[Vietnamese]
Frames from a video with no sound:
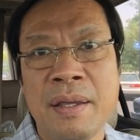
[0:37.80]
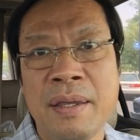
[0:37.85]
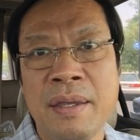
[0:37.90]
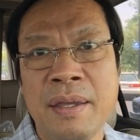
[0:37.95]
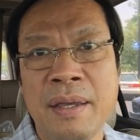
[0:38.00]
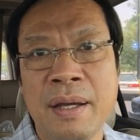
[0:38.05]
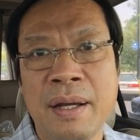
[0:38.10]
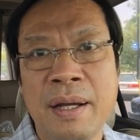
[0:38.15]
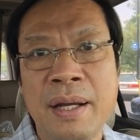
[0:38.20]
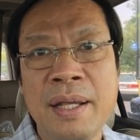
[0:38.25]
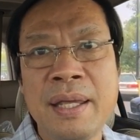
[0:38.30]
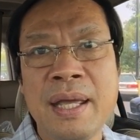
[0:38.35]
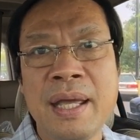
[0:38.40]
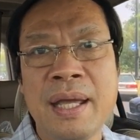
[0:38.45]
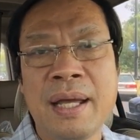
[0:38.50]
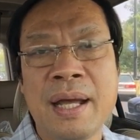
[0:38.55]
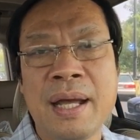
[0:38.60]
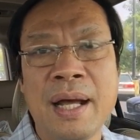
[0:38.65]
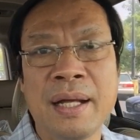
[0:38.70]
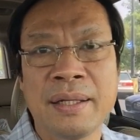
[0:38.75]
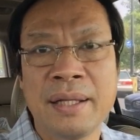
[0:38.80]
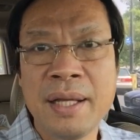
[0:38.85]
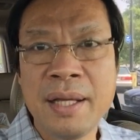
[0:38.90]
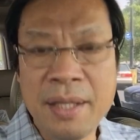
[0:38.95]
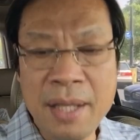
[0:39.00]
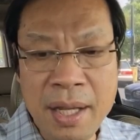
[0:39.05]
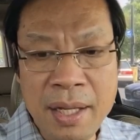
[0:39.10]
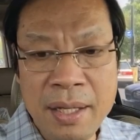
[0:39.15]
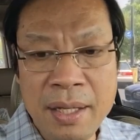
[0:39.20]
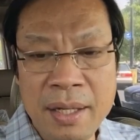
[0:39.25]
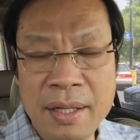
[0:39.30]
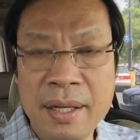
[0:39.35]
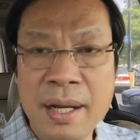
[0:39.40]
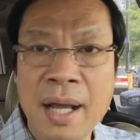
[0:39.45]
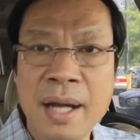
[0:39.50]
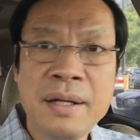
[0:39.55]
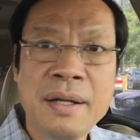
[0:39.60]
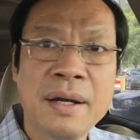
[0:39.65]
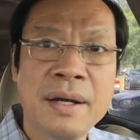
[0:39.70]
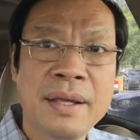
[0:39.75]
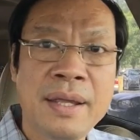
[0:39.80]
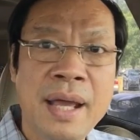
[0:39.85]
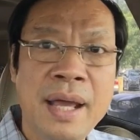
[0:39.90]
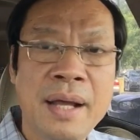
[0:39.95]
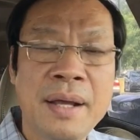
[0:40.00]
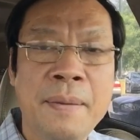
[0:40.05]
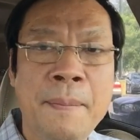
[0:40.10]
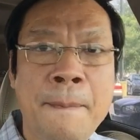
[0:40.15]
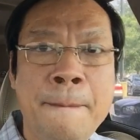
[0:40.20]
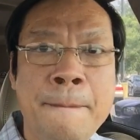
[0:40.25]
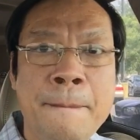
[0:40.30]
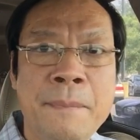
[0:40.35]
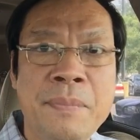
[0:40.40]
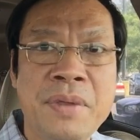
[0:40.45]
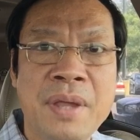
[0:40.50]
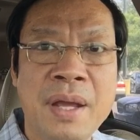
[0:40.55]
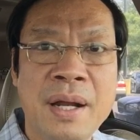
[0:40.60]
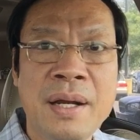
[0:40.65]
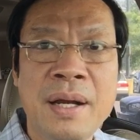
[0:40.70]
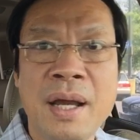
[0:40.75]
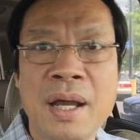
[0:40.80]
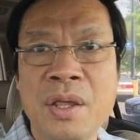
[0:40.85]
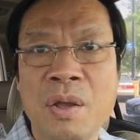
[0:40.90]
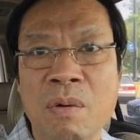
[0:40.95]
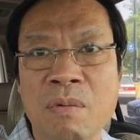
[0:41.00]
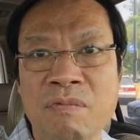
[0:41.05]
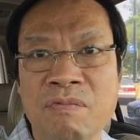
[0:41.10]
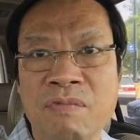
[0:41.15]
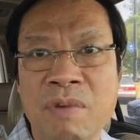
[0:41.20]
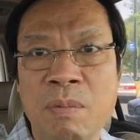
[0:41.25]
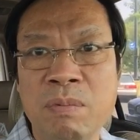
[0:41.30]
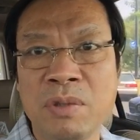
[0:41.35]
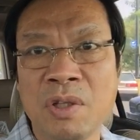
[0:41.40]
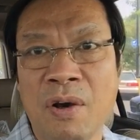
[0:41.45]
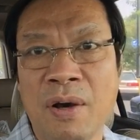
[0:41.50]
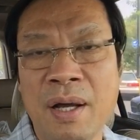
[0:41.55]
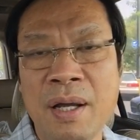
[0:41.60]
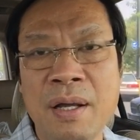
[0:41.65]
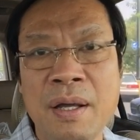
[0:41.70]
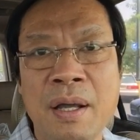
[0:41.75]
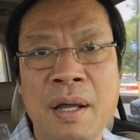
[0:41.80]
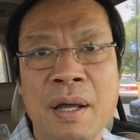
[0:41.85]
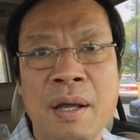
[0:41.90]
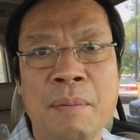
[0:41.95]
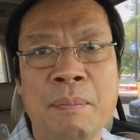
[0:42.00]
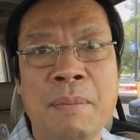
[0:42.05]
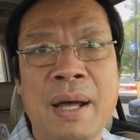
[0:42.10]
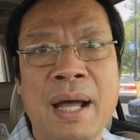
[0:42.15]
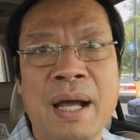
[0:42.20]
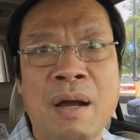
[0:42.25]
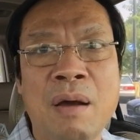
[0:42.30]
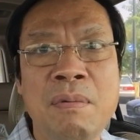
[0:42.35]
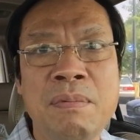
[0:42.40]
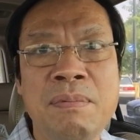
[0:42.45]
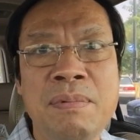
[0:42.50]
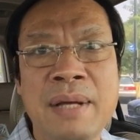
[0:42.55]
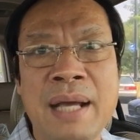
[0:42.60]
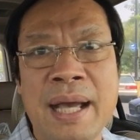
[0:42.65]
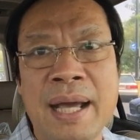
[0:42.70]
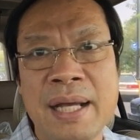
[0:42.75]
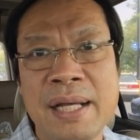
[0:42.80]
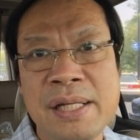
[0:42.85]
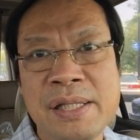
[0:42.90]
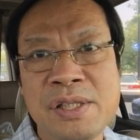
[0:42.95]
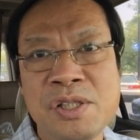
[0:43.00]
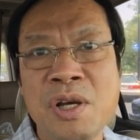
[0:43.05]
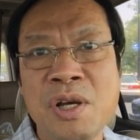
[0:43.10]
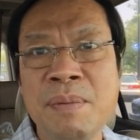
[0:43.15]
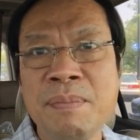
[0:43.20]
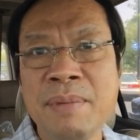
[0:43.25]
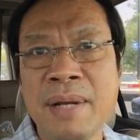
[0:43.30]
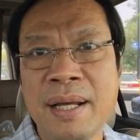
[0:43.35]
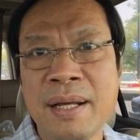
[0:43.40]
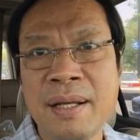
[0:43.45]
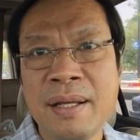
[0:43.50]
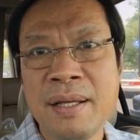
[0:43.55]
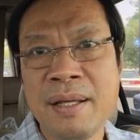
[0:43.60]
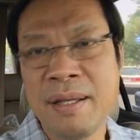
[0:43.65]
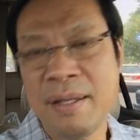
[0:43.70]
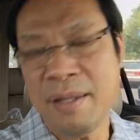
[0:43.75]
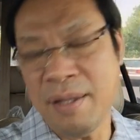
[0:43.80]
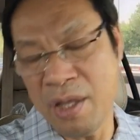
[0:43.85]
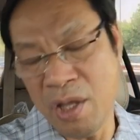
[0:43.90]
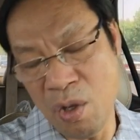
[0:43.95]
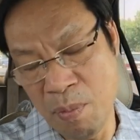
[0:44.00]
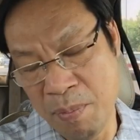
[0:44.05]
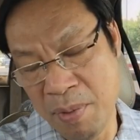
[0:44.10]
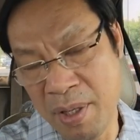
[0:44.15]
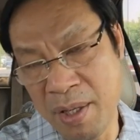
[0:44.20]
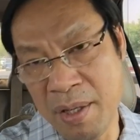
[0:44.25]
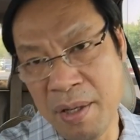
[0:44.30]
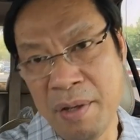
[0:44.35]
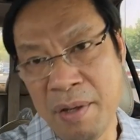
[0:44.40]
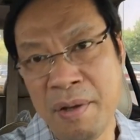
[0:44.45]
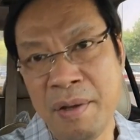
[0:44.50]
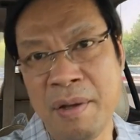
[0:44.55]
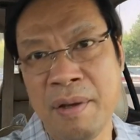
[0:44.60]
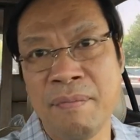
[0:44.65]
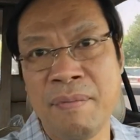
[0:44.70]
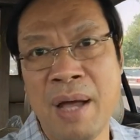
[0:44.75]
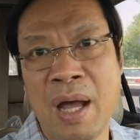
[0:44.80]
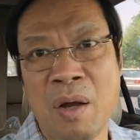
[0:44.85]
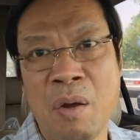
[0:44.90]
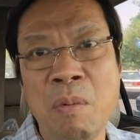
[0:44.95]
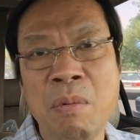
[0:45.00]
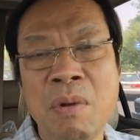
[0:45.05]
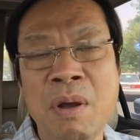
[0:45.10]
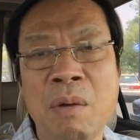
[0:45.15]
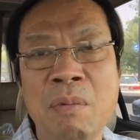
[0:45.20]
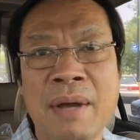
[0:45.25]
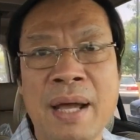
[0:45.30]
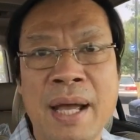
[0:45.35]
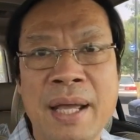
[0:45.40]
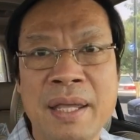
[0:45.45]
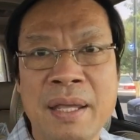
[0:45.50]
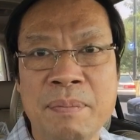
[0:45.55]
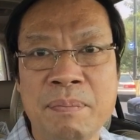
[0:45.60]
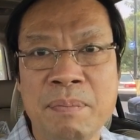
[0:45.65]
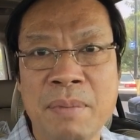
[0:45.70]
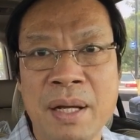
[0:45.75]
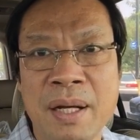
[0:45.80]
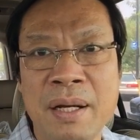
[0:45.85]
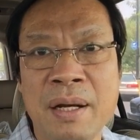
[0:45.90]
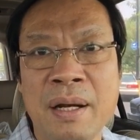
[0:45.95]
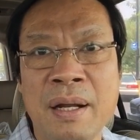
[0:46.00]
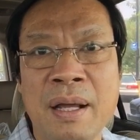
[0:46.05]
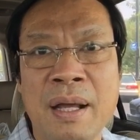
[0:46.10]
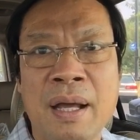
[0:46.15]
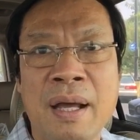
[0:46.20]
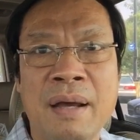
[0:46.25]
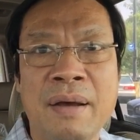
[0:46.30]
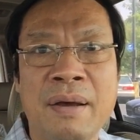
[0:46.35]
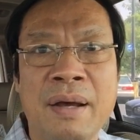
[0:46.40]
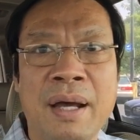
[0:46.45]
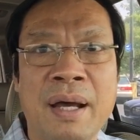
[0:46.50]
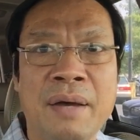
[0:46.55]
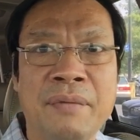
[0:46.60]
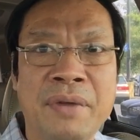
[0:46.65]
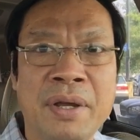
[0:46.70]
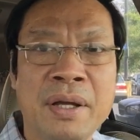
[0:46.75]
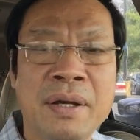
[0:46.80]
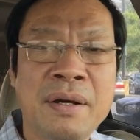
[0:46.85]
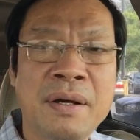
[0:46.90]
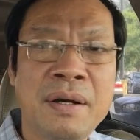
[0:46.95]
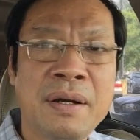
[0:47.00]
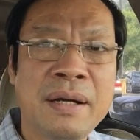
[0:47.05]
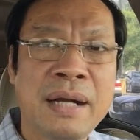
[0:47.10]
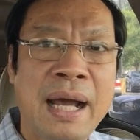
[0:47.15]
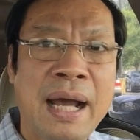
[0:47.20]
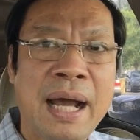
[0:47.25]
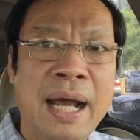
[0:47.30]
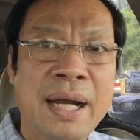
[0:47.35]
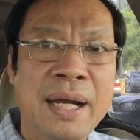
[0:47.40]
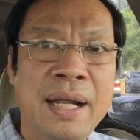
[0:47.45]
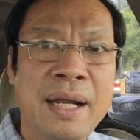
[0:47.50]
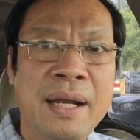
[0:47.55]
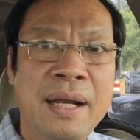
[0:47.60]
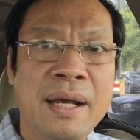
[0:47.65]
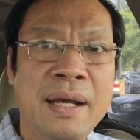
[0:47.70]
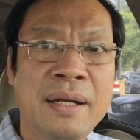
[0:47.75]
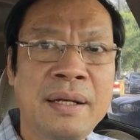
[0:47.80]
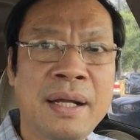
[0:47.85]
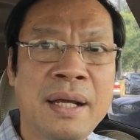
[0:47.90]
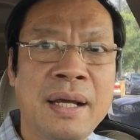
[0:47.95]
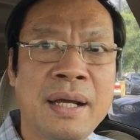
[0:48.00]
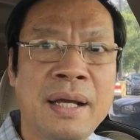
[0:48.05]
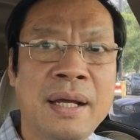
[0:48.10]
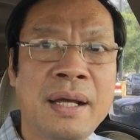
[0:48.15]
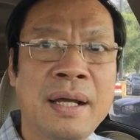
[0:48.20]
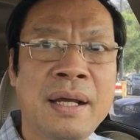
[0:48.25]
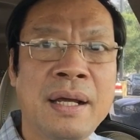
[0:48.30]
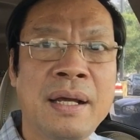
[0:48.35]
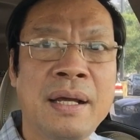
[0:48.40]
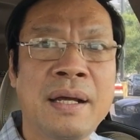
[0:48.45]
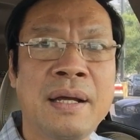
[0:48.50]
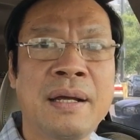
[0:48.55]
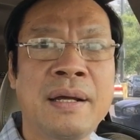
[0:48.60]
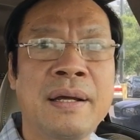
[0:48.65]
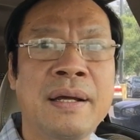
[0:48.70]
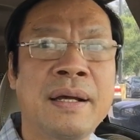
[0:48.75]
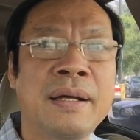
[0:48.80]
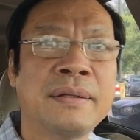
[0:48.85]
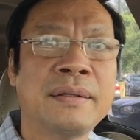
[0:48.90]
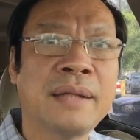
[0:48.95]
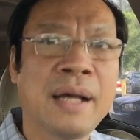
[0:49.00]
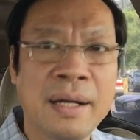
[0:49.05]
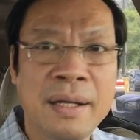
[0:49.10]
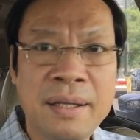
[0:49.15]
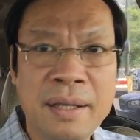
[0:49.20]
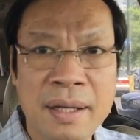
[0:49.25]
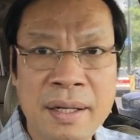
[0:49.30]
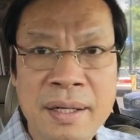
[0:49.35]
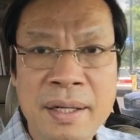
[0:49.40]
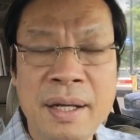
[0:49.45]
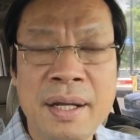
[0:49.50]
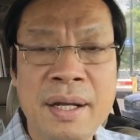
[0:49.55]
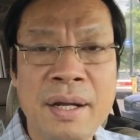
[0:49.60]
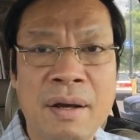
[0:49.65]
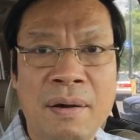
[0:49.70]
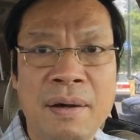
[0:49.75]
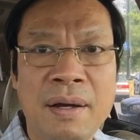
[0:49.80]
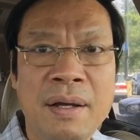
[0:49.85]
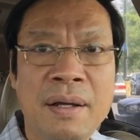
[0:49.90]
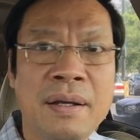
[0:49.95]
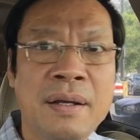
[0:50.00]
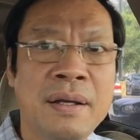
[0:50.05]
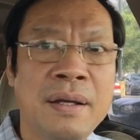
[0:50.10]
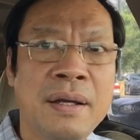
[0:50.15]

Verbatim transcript: những gì cần thiết nhất đến người dân, những nơi dùng phong tỏa mà không ngại sớm nắng, chiều mưa và cũng không ngại dịch bệnh. À, Việt Hương đã đi đến à, tận những nơi đó